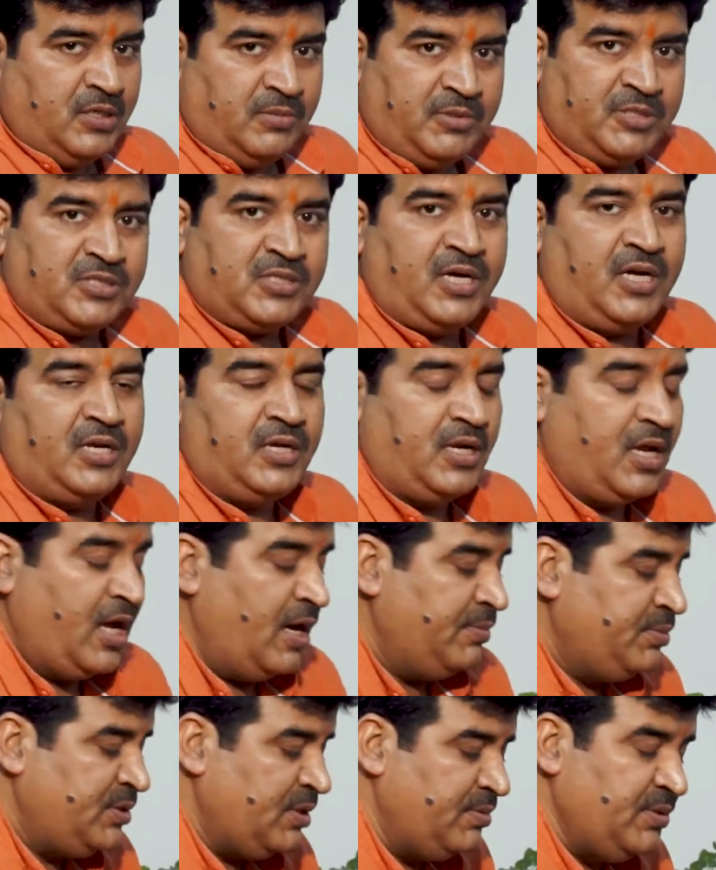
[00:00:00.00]
नमस्कार
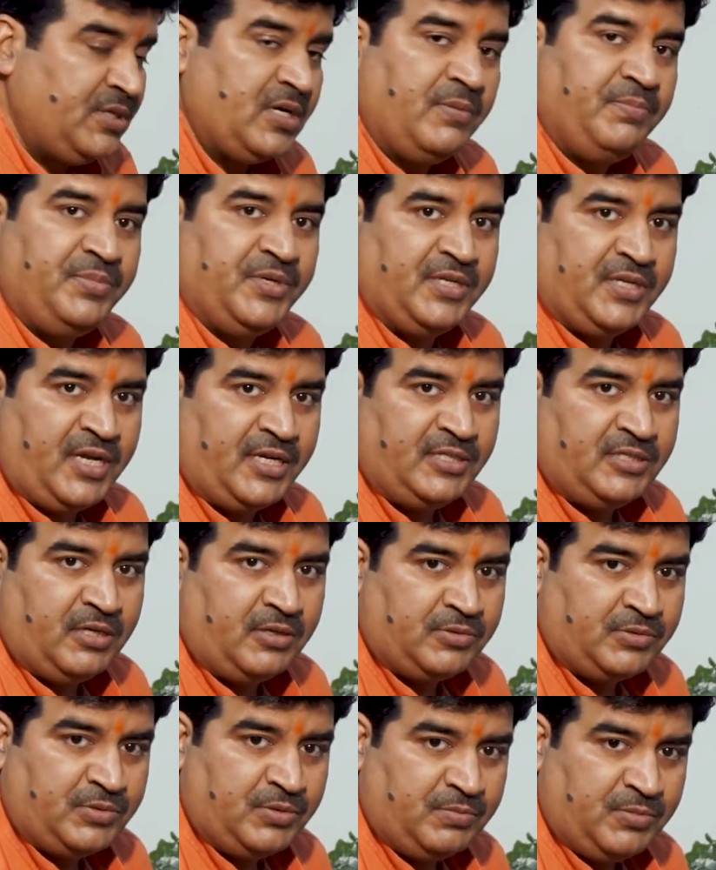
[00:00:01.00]
आप सभी का पी एन आई
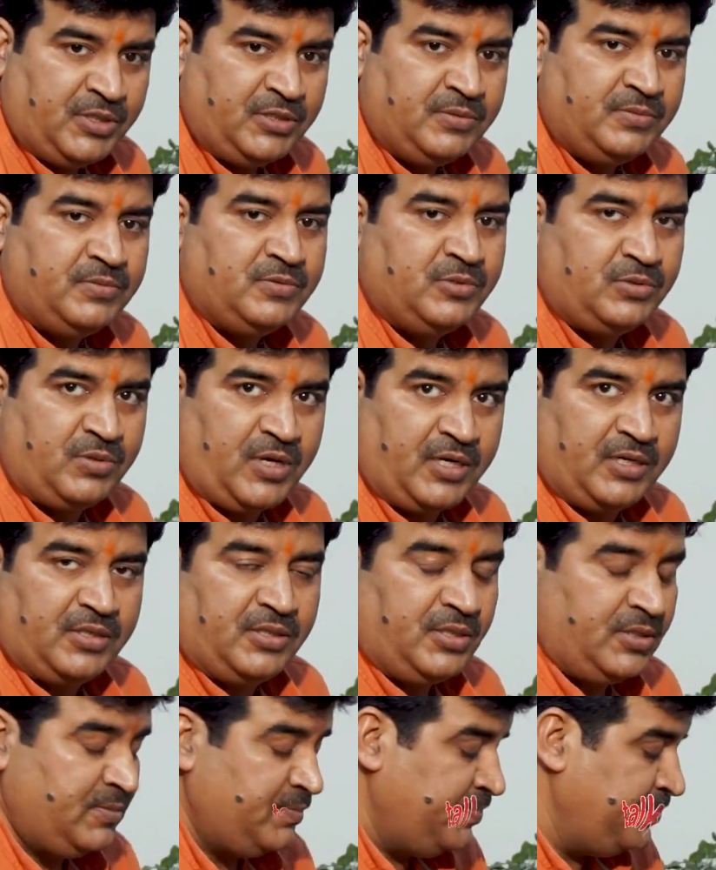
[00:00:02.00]
टॉप में
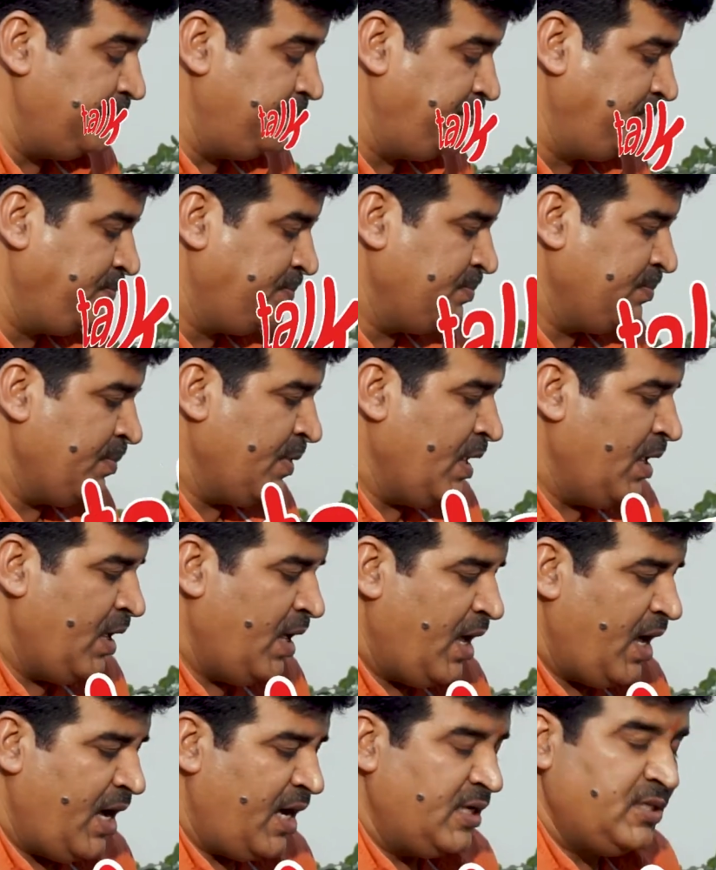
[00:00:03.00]
स्वागत
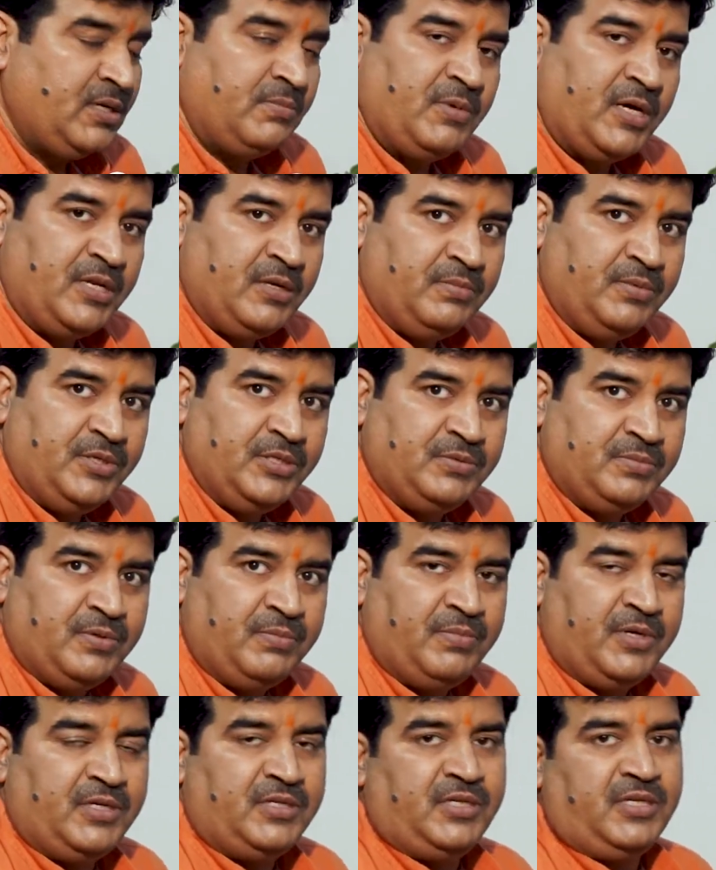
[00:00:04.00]
है आज हमारे बीच
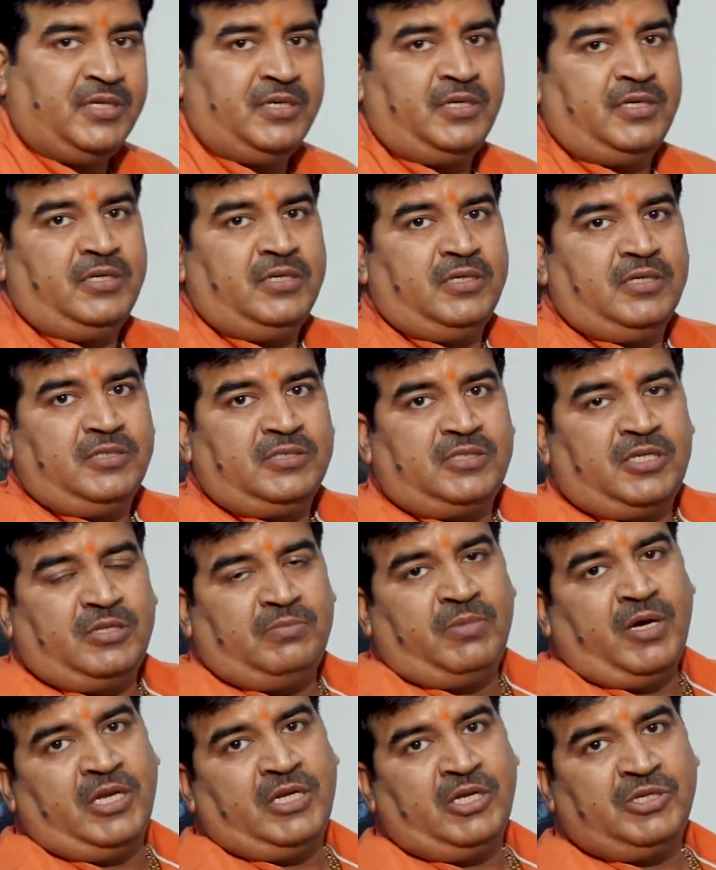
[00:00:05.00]
में बैठे हैं
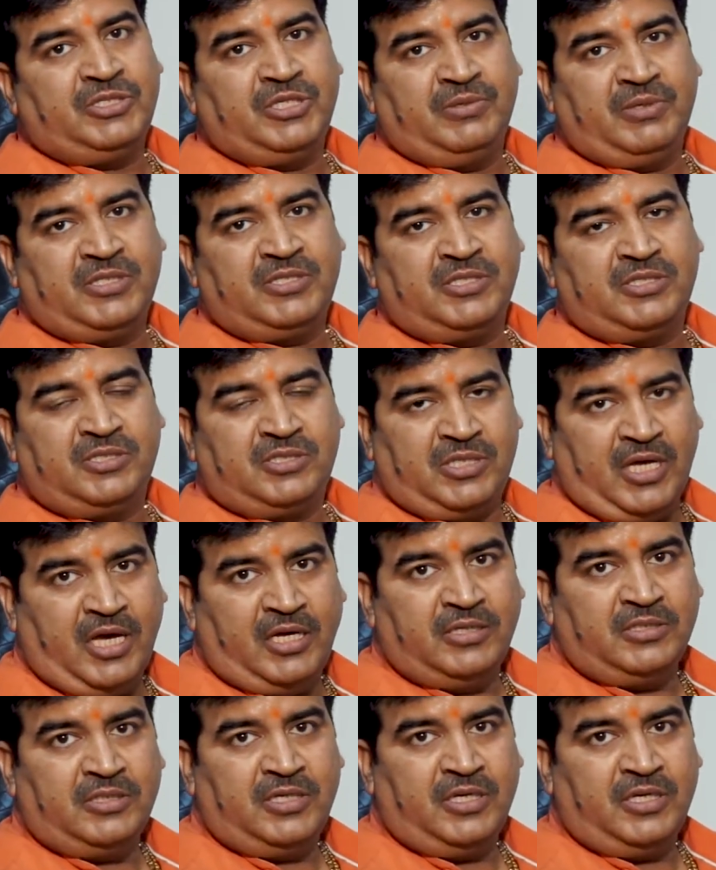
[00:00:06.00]
सद्भावना सेवा संस्थान